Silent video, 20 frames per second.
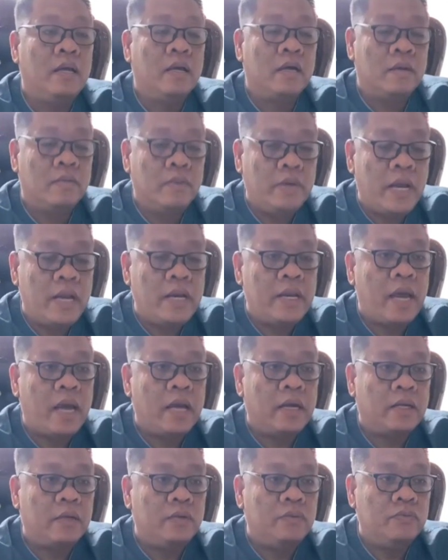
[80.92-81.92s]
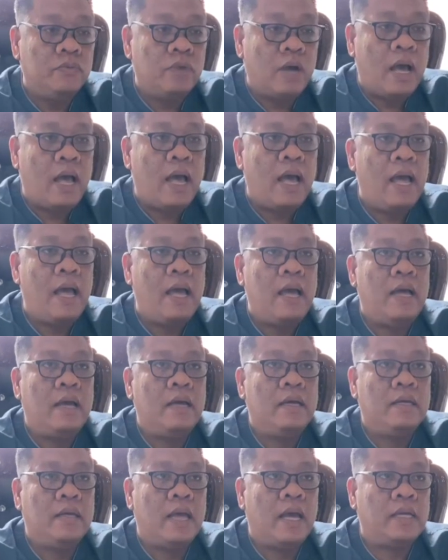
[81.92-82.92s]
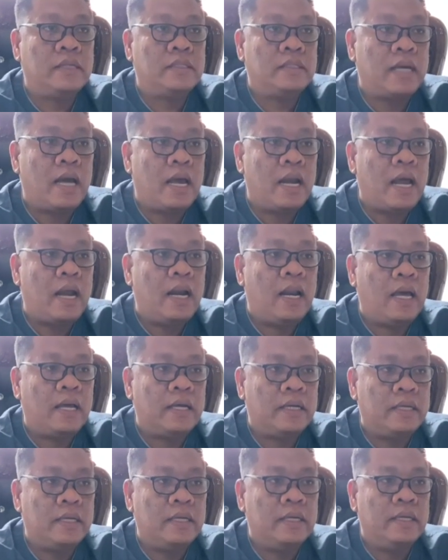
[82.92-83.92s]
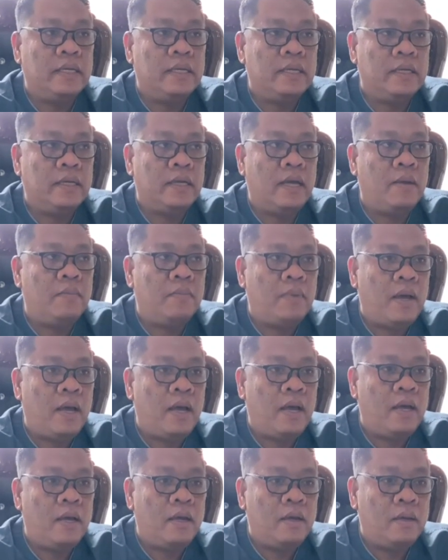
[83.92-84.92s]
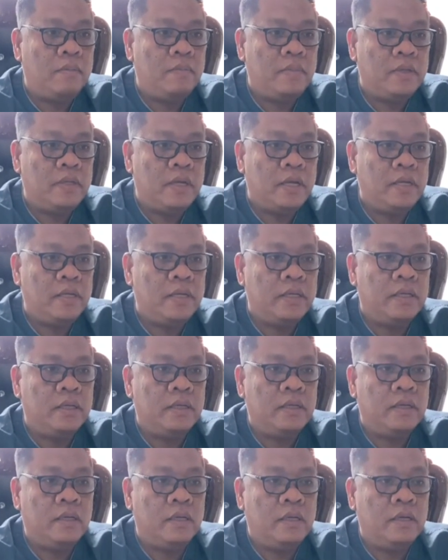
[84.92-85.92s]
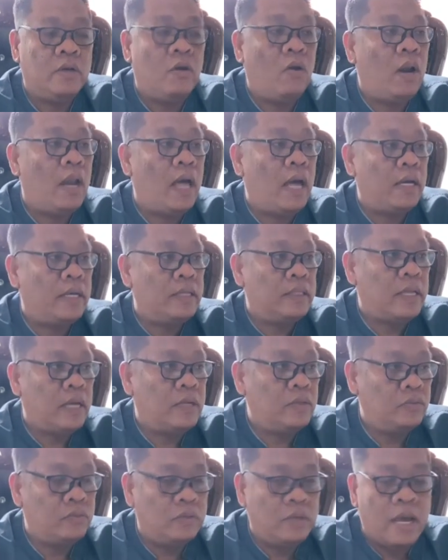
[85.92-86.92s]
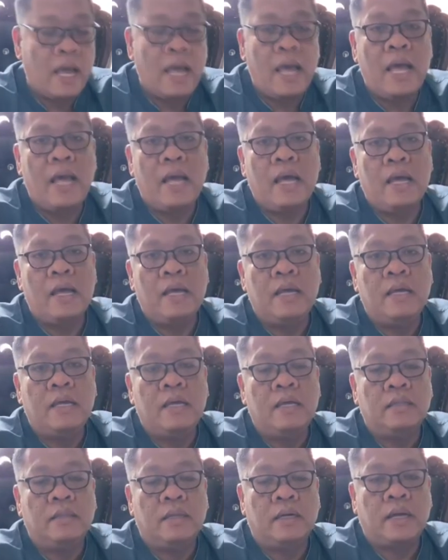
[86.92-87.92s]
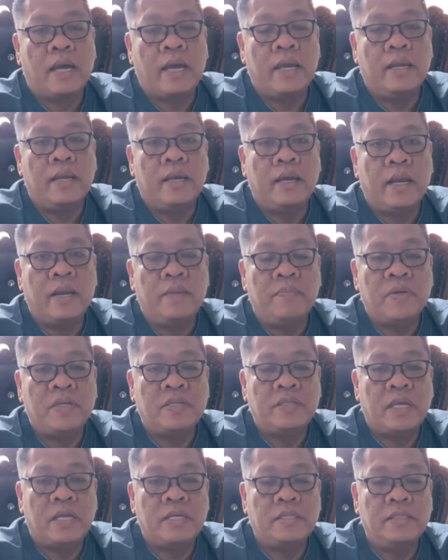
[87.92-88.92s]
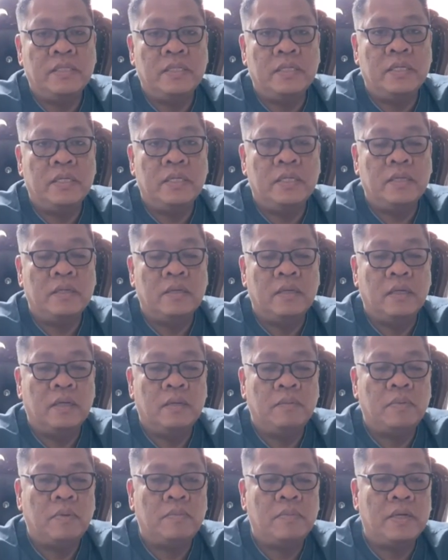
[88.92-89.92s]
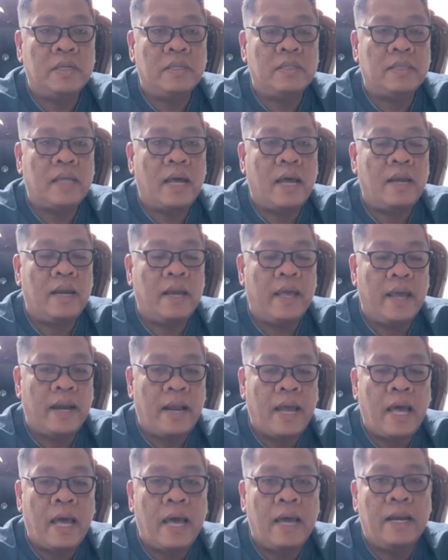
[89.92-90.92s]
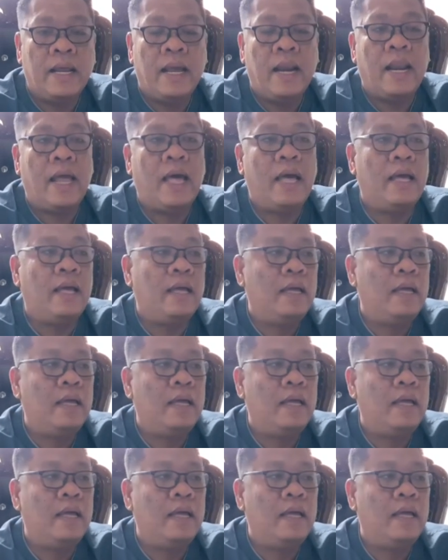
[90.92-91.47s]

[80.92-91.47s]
Kemudian yang kedua yang sekarang lagi apa menjadi idola kita juga terkait dengan investasi uh, pemerintahan daerah adalah